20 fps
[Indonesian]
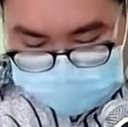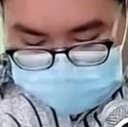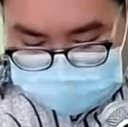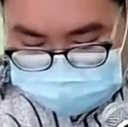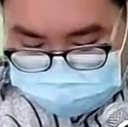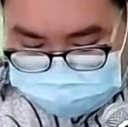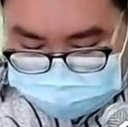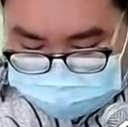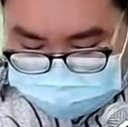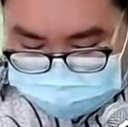
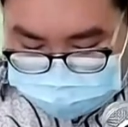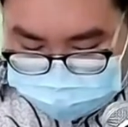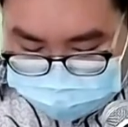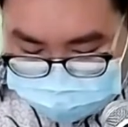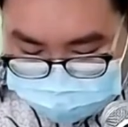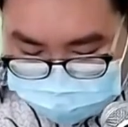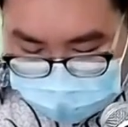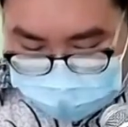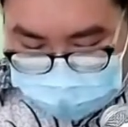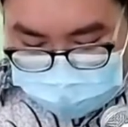
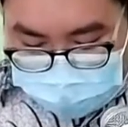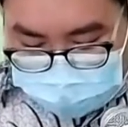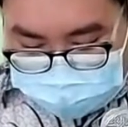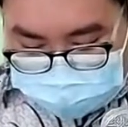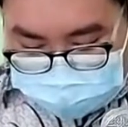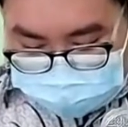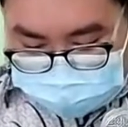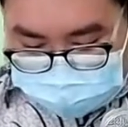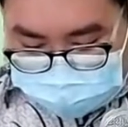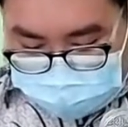Sesungguhnya aku
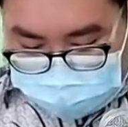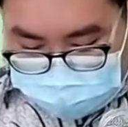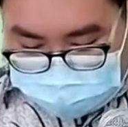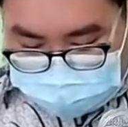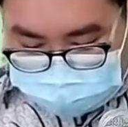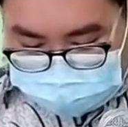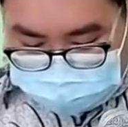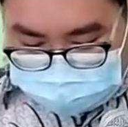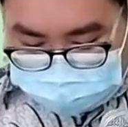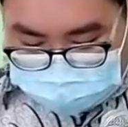telah
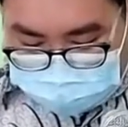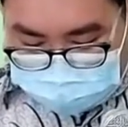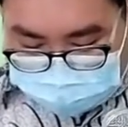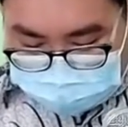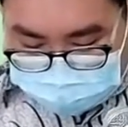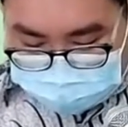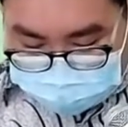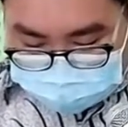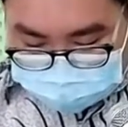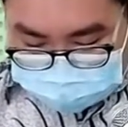
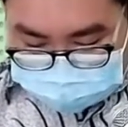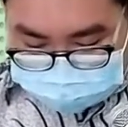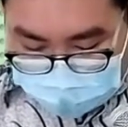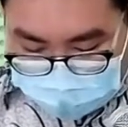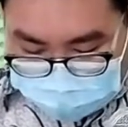memenangkan,